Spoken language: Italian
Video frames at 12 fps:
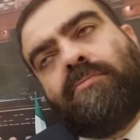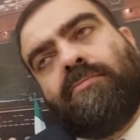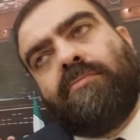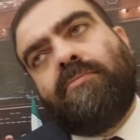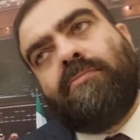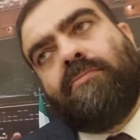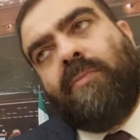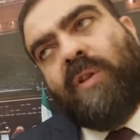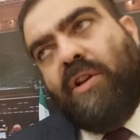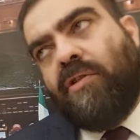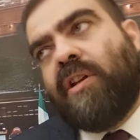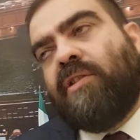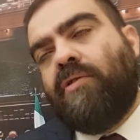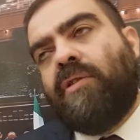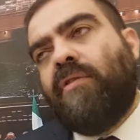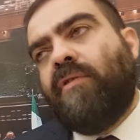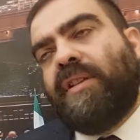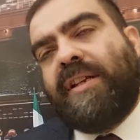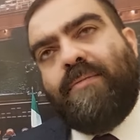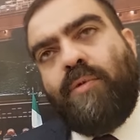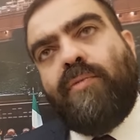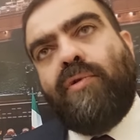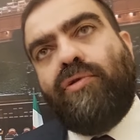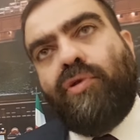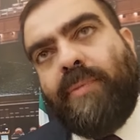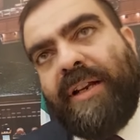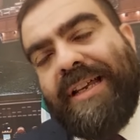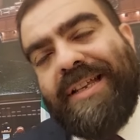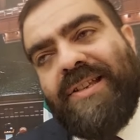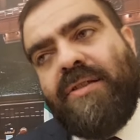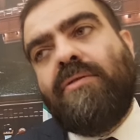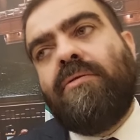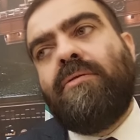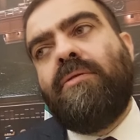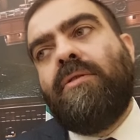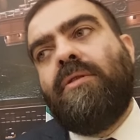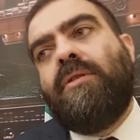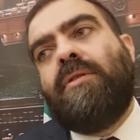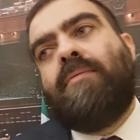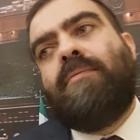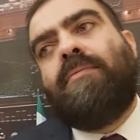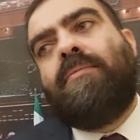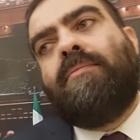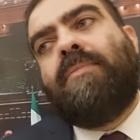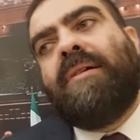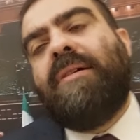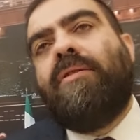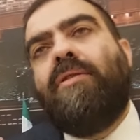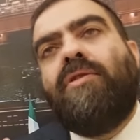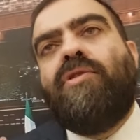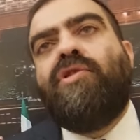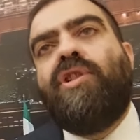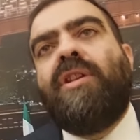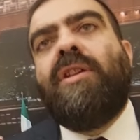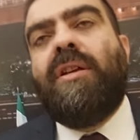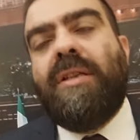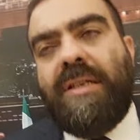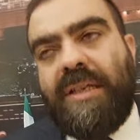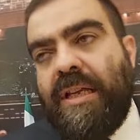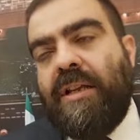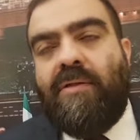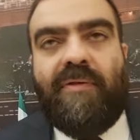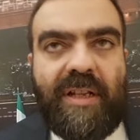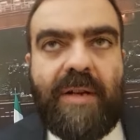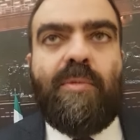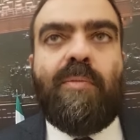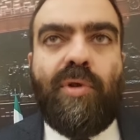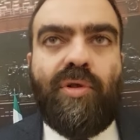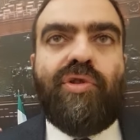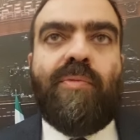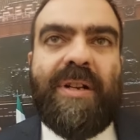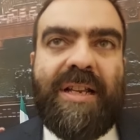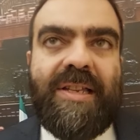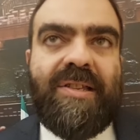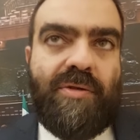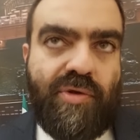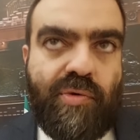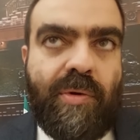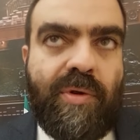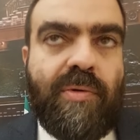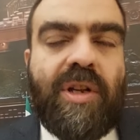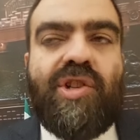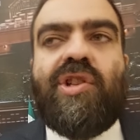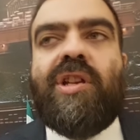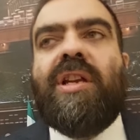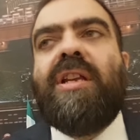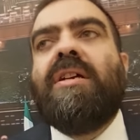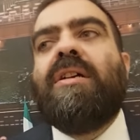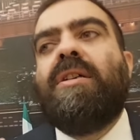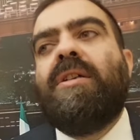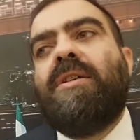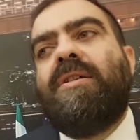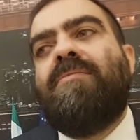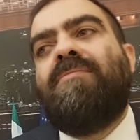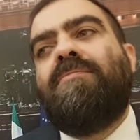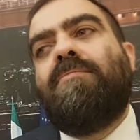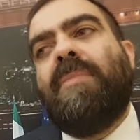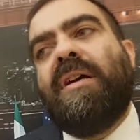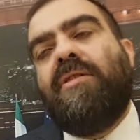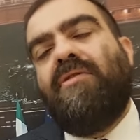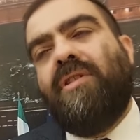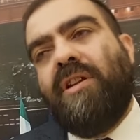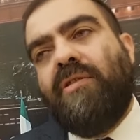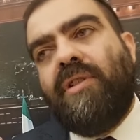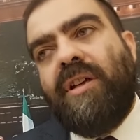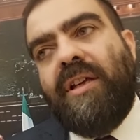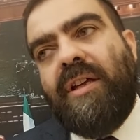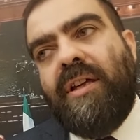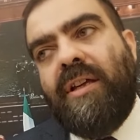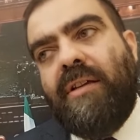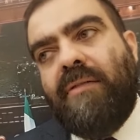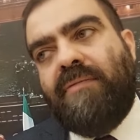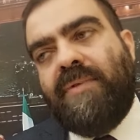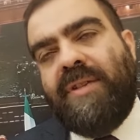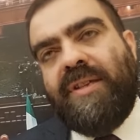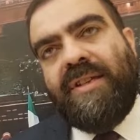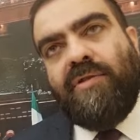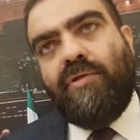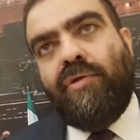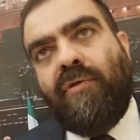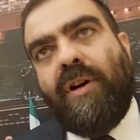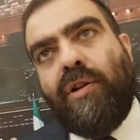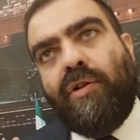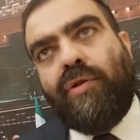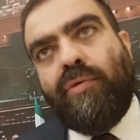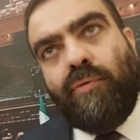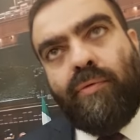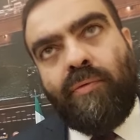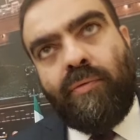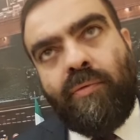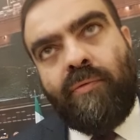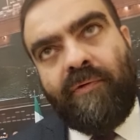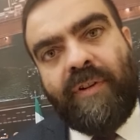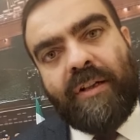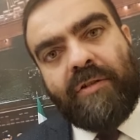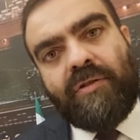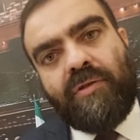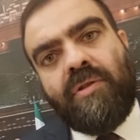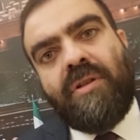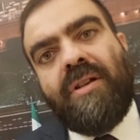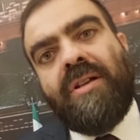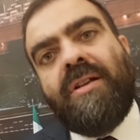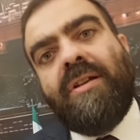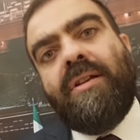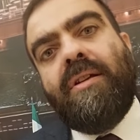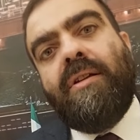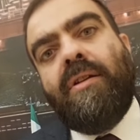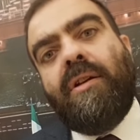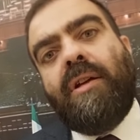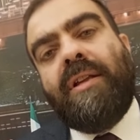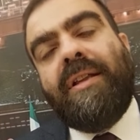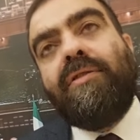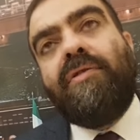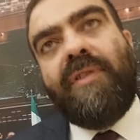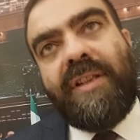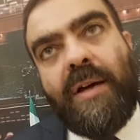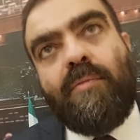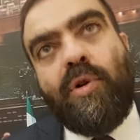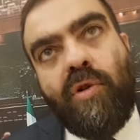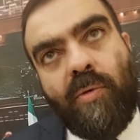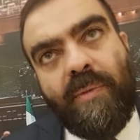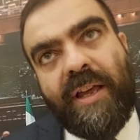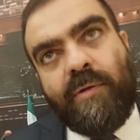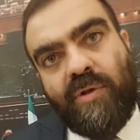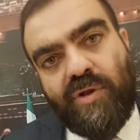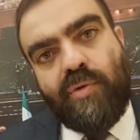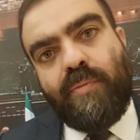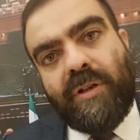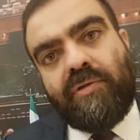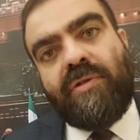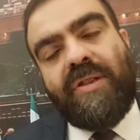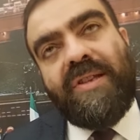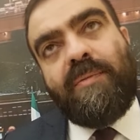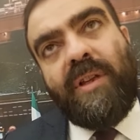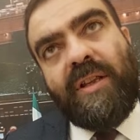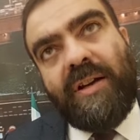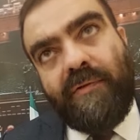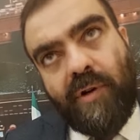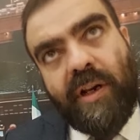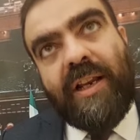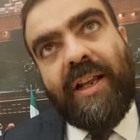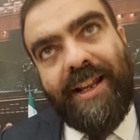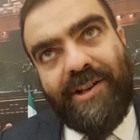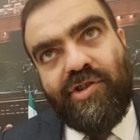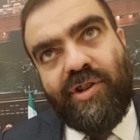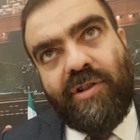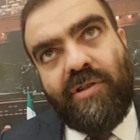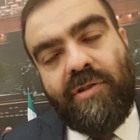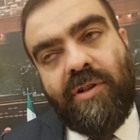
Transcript: questo. Io credo che lo vedremo molto presto. tra sei mesi? sì, lo vedremo molto presto su, sulla scena, ma io credo che si sottovaluti un, un, un fatto eh, intanto vediamo com'è questo patto di stabilità, vorrei leggerlo,